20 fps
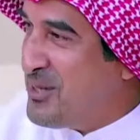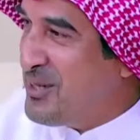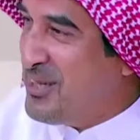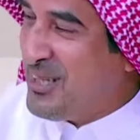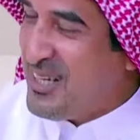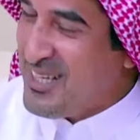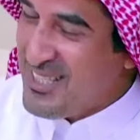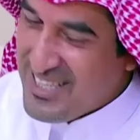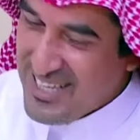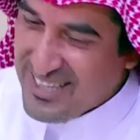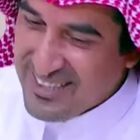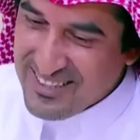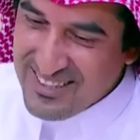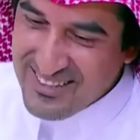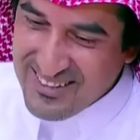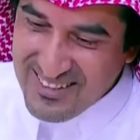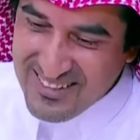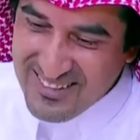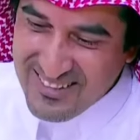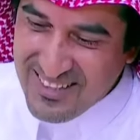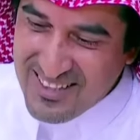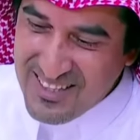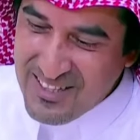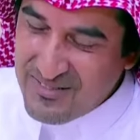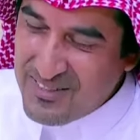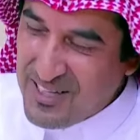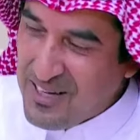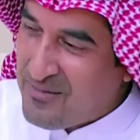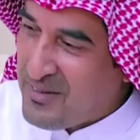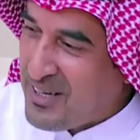عساك طيب
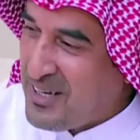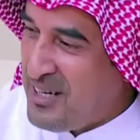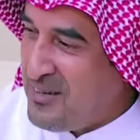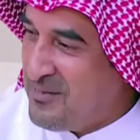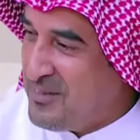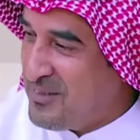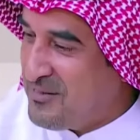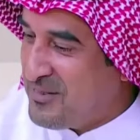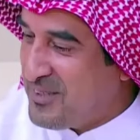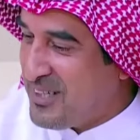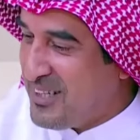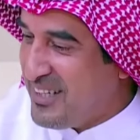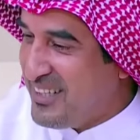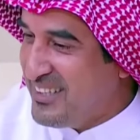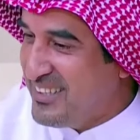يا مرحبا يا ابو خالد